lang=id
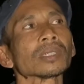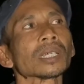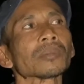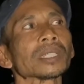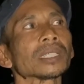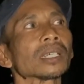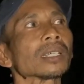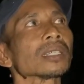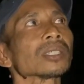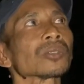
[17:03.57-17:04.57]
namanya
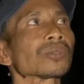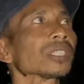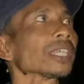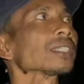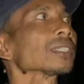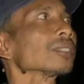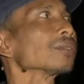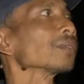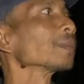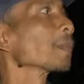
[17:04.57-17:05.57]
sukses gitu.
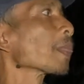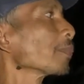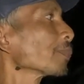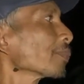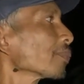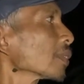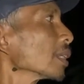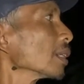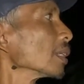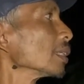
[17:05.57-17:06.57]

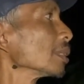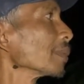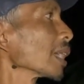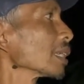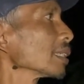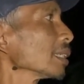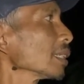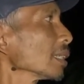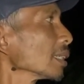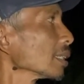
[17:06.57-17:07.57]
Nah, terima kasih.
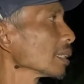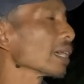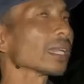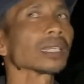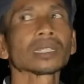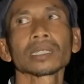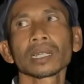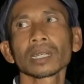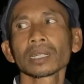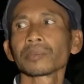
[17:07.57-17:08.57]
Sekarang
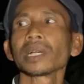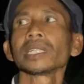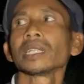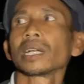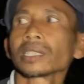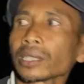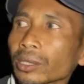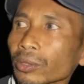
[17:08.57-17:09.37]
kita kembali lagi ke